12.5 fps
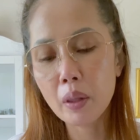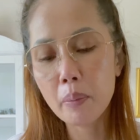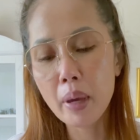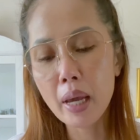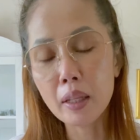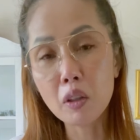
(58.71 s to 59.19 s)

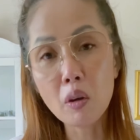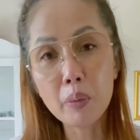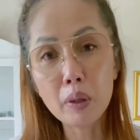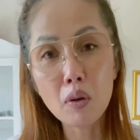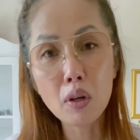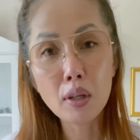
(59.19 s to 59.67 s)
แม่ต้อง
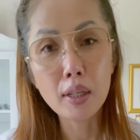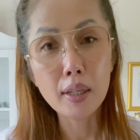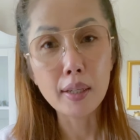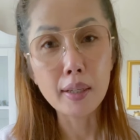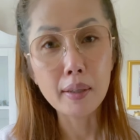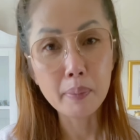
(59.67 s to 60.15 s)
เป็นคนอัน
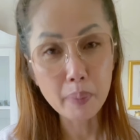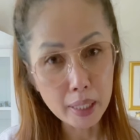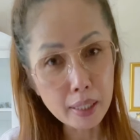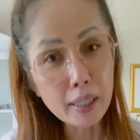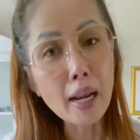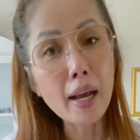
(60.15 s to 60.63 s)
ไป
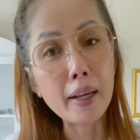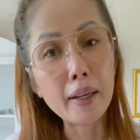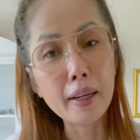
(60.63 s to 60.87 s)
ยื่นให้